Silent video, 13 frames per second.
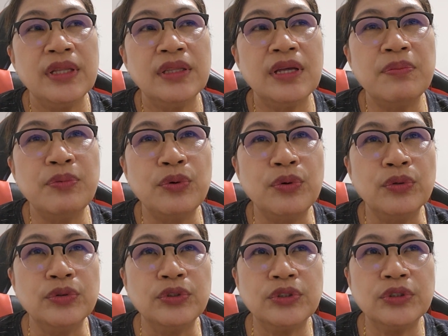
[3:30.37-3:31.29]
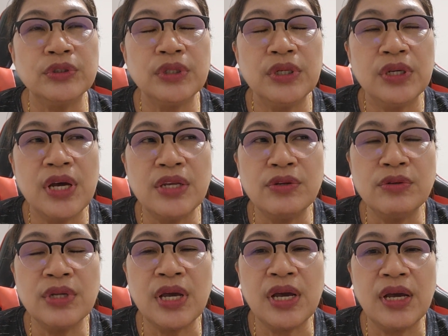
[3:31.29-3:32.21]
Tapos
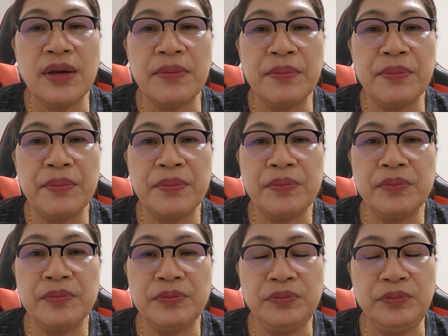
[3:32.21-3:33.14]
ayun nga um